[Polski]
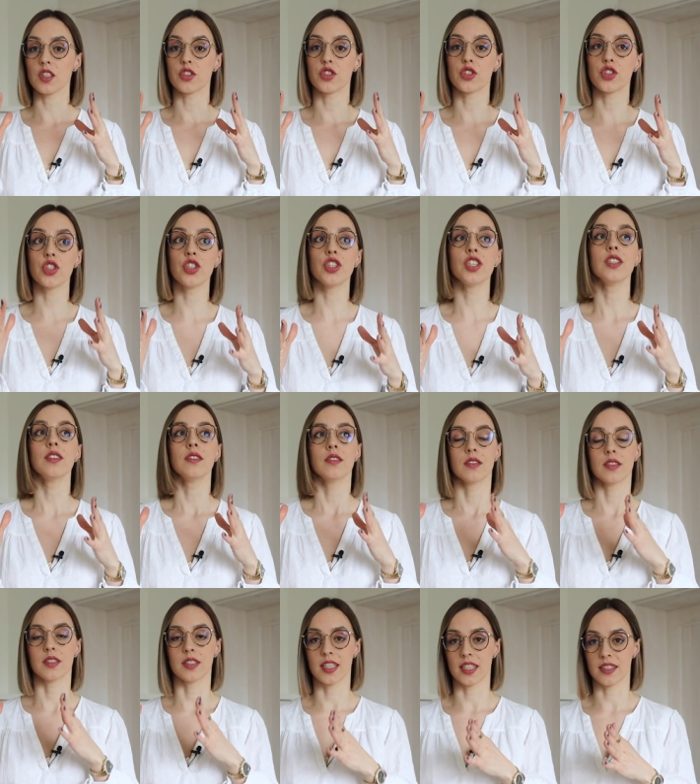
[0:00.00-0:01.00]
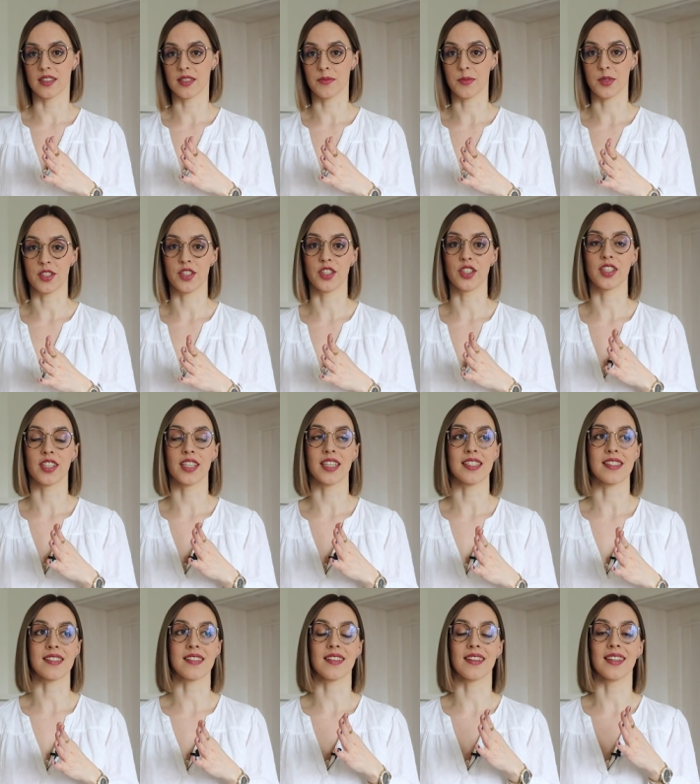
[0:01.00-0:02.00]
czyli jednym z nich
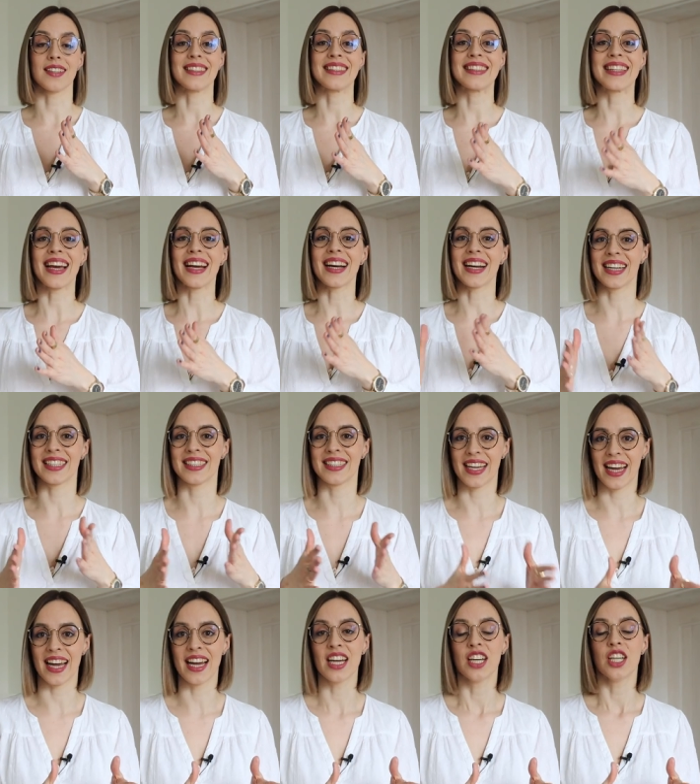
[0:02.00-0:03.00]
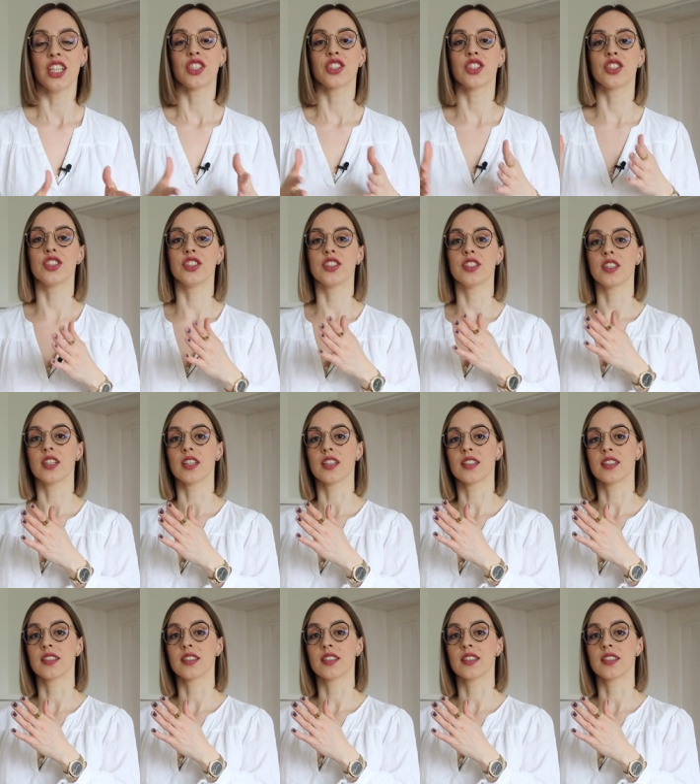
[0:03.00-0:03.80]
jest e, TKD, czyli